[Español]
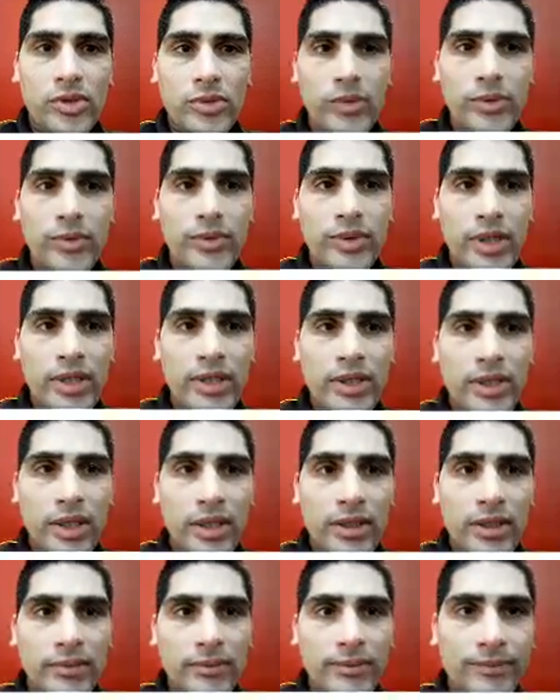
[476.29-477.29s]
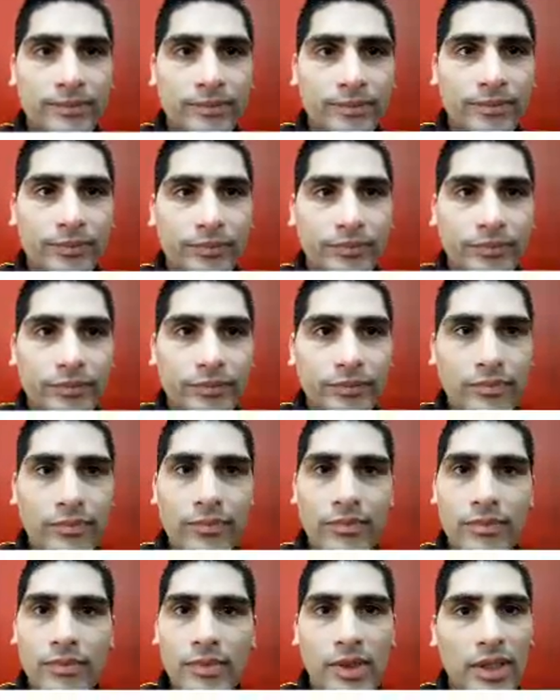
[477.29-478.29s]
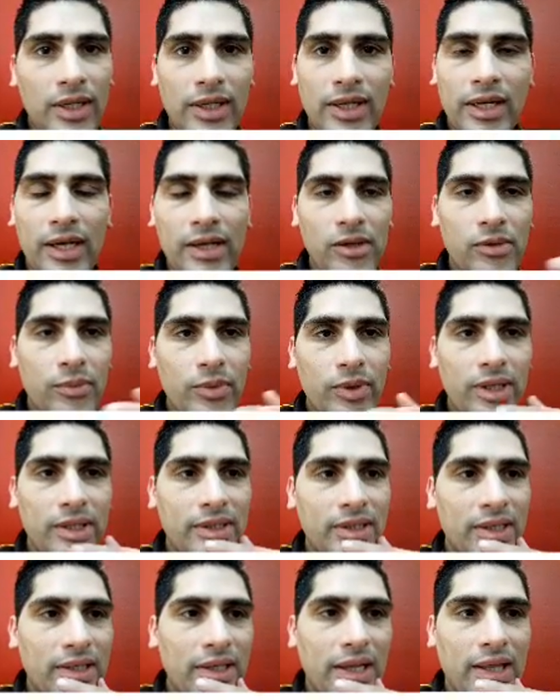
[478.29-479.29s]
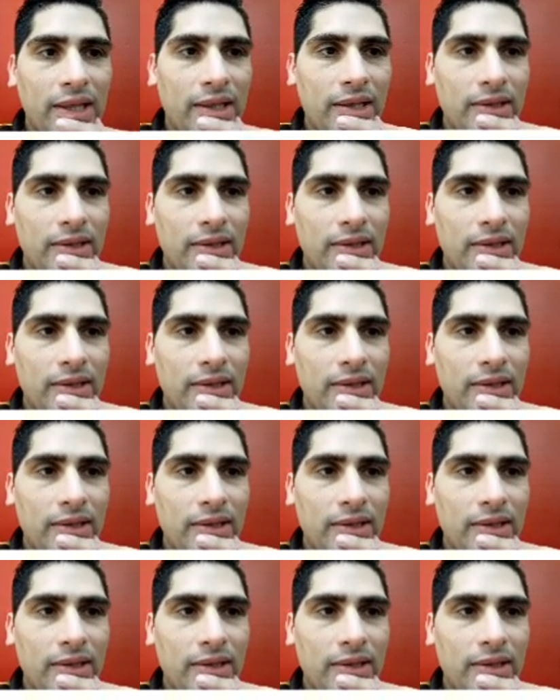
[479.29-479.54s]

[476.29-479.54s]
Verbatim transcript: un 30 acá y no puede hacer nada